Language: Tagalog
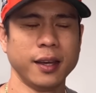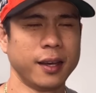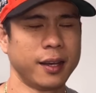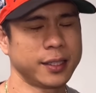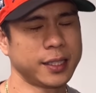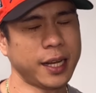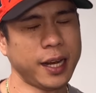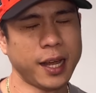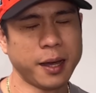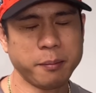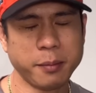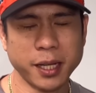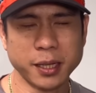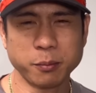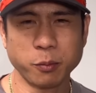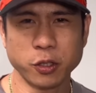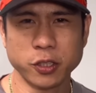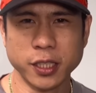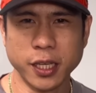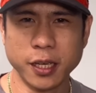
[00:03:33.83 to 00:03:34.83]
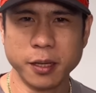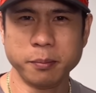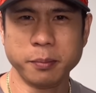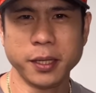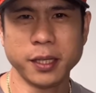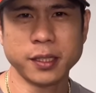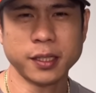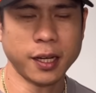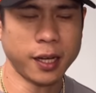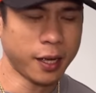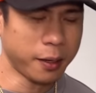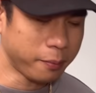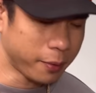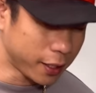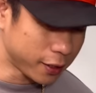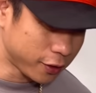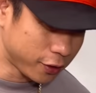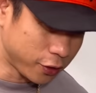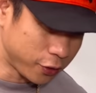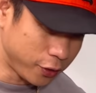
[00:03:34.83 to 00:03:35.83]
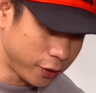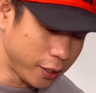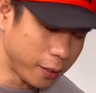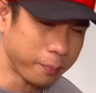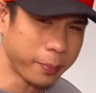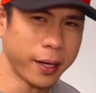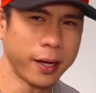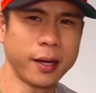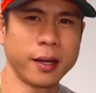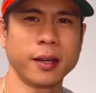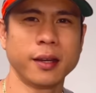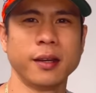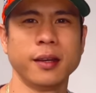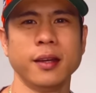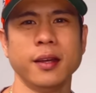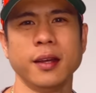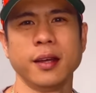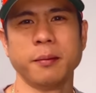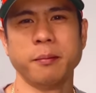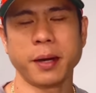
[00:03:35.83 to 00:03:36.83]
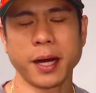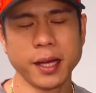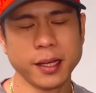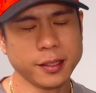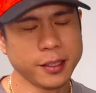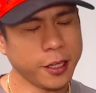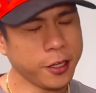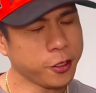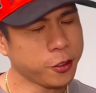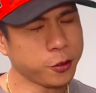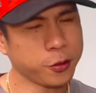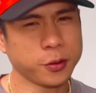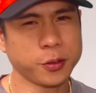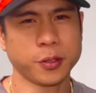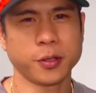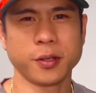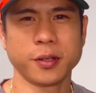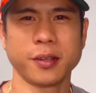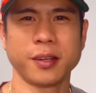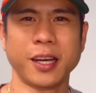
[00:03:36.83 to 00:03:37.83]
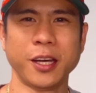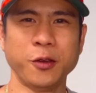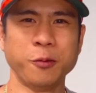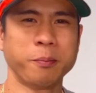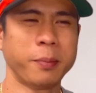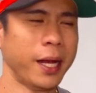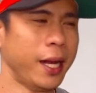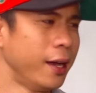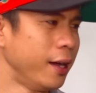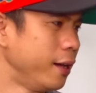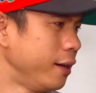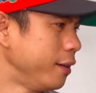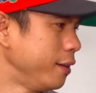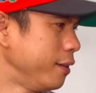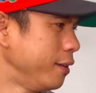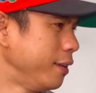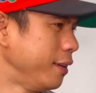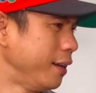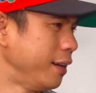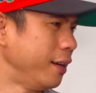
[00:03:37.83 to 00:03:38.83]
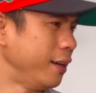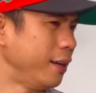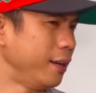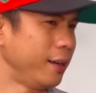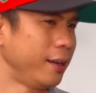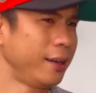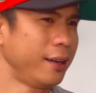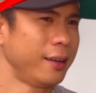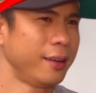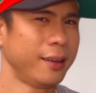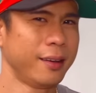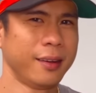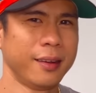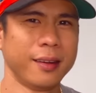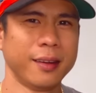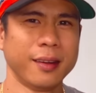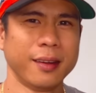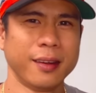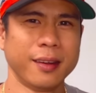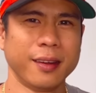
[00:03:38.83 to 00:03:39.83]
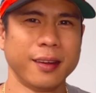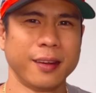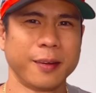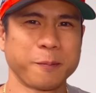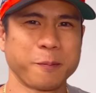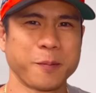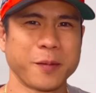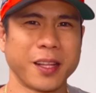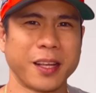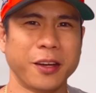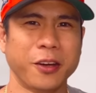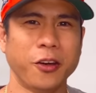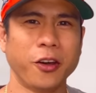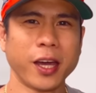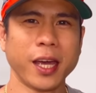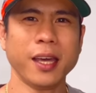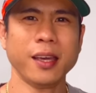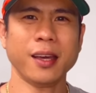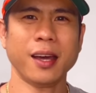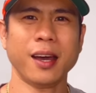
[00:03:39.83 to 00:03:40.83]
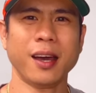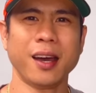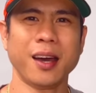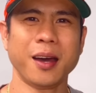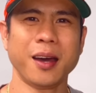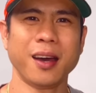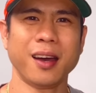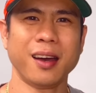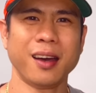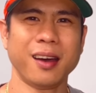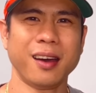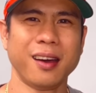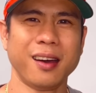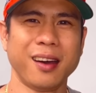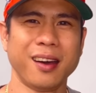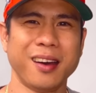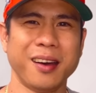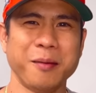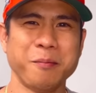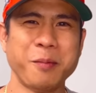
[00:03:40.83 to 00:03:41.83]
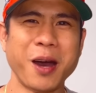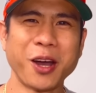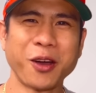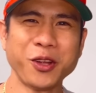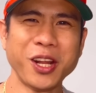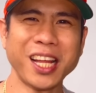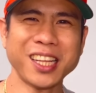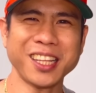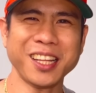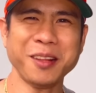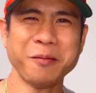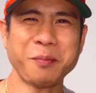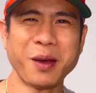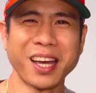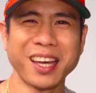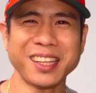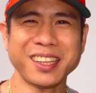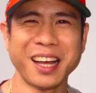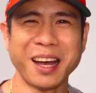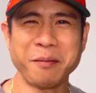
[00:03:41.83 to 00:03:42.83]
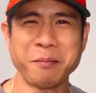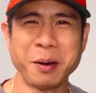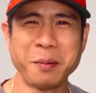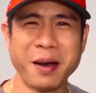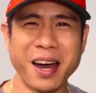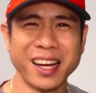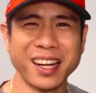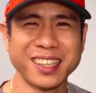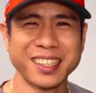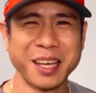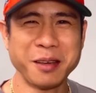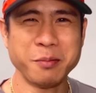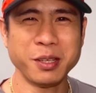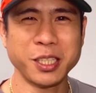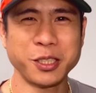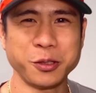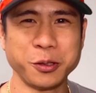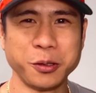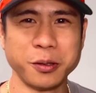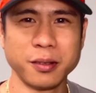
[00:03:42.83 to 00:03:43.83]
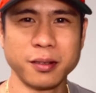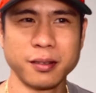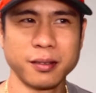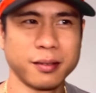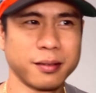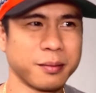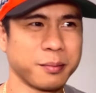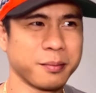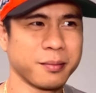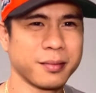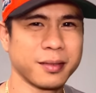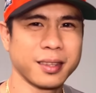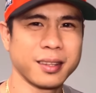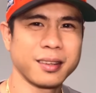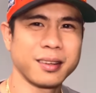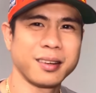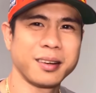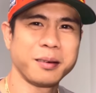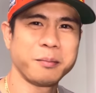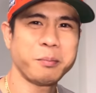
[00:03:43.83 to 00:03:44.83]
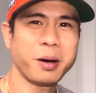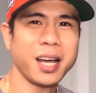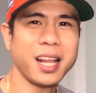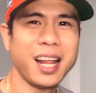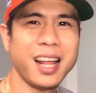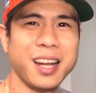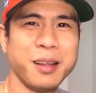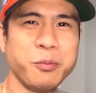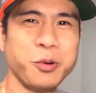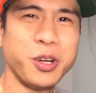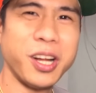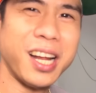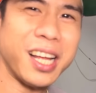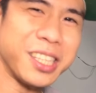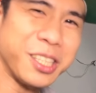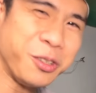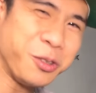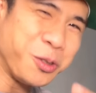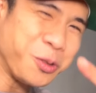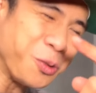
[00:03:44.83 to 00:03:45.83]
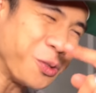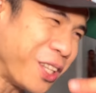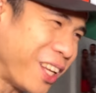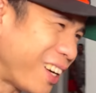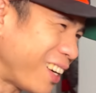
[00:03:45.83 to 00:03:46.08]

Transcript: Salamat, Boss AP. Salamat, Sir Japang. Bray, thank you. Ngayon pa lang. Uh, okay, uh, bago natin ipakita ang babanat kay Mishu, pakilala muna natin yung shooter